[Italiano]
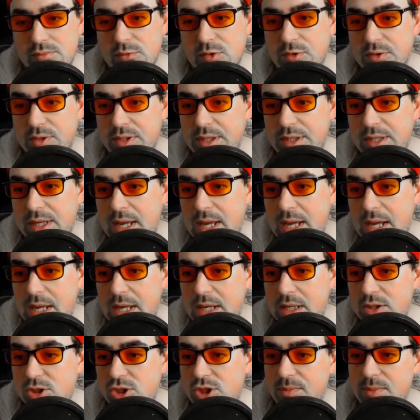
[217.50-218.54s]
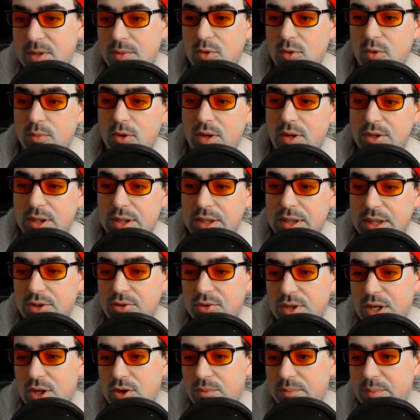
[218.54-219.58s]
Ok, ci abbiamo provato anche
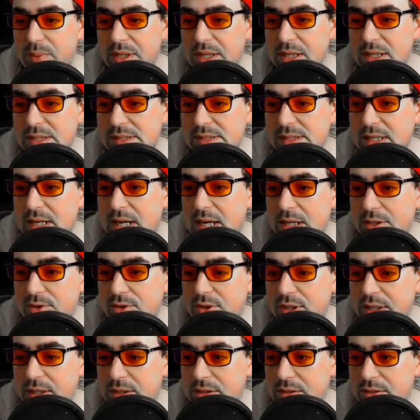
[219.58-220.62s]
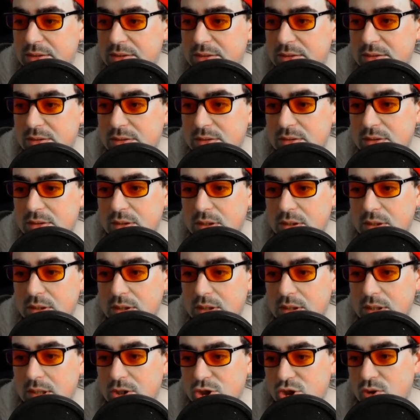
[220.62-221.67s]
noi a rompergli le scatole.
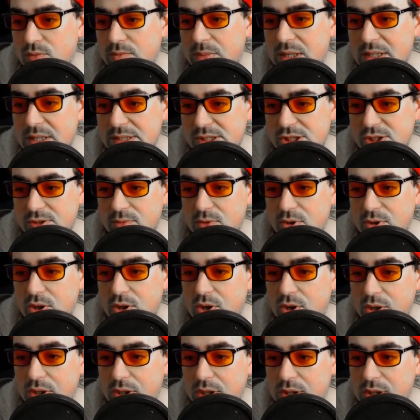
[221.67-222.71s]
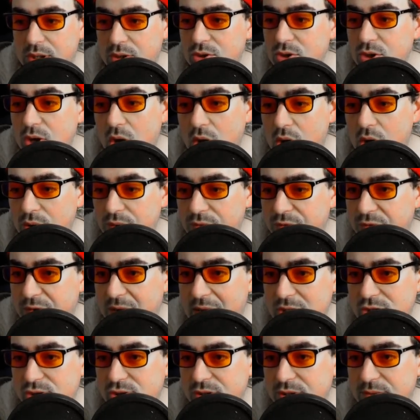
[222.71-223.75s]
Là c'è un bellissimo Leon. No, non
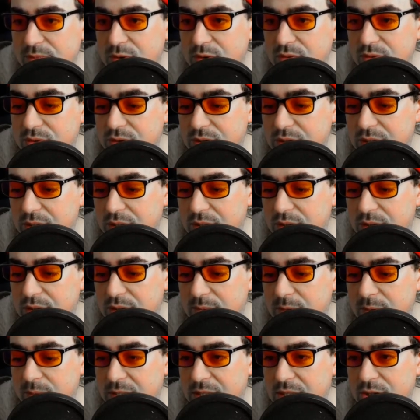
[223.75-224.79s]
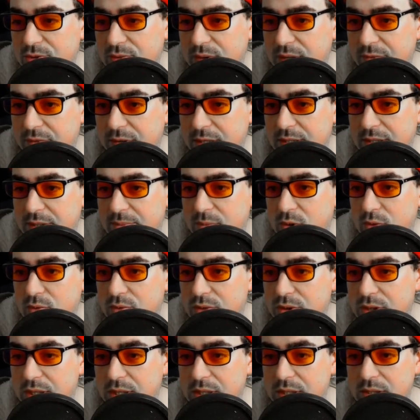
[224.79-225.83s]
faccio team con te, Leon, ma perché dovrei fare team
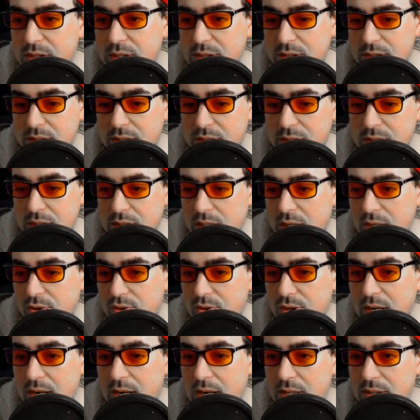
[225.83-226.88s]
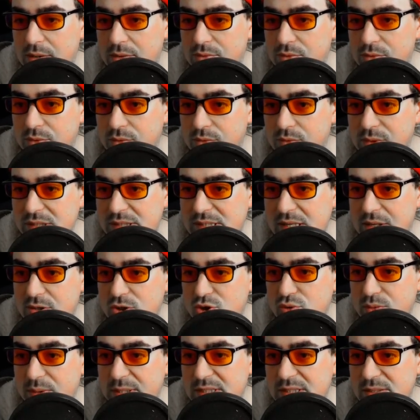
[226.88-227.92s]
con te? Allora, un, questa è una
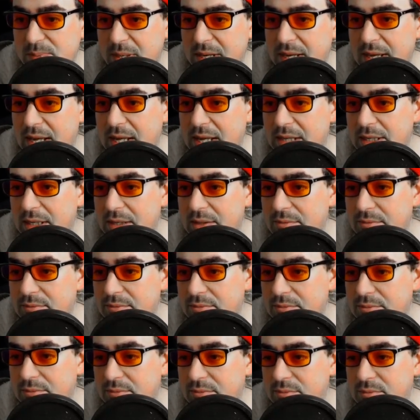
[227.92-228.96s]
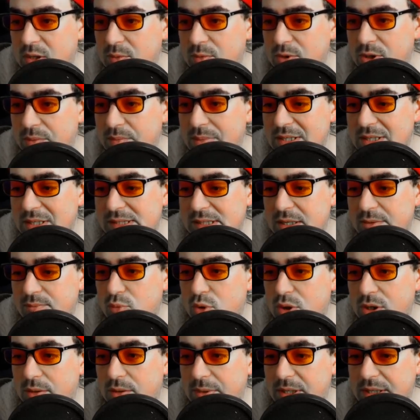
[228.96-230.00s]
super sprecata, ma potrebbe essere
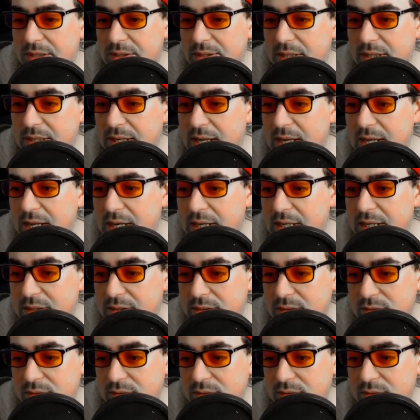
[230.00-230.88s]
buona per indagare.